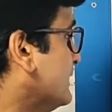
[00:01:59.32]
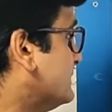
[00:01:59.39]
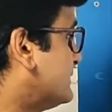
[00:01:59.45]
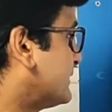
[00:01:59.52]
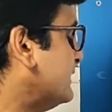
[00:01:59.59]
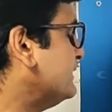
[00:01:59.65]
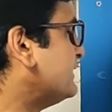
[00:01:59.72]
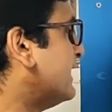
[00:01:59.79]

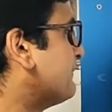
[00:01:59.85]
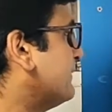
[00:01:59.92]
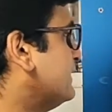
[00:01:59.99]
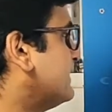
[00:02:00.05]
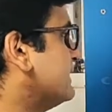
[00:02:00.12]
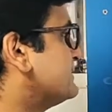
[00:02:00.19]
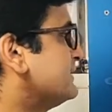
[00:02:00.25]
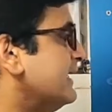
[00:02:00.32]
सेकेंड टाइप ये
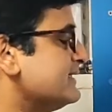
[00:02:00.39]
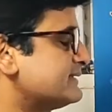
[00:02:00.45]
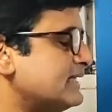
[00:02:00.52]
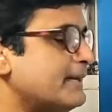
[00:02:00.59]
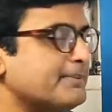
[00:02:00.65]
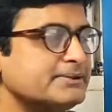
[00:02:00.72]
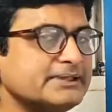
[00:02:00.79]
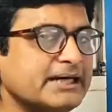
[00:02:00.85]
देखिए चार्ज
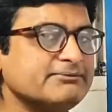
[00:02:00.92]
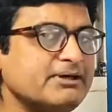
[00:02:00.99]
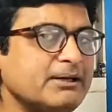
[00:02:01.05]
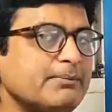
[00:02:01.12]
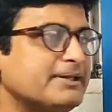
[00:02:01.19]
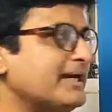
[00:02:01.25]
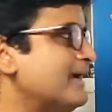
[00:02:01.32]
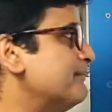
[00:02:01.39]
टाइप चार्ज वाले
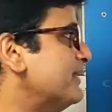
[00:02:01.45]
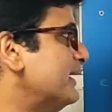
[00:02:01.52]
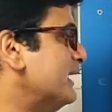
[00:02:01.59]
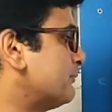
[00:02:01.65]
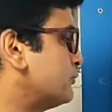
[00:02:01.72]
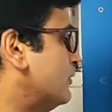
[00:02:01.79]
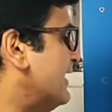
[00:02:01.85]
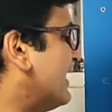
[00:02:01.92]
बताया मैंने
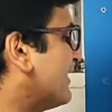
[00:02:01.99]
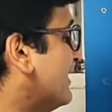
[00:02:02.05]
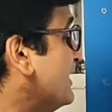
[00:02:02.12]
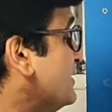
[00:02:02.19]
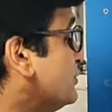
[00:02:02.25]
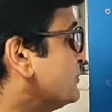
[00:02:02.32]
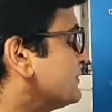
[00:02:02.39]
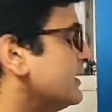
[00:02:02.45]
आपको अगला
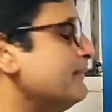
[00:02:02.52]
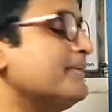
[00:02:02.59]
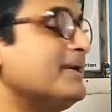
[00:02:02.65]
न्यूट्रल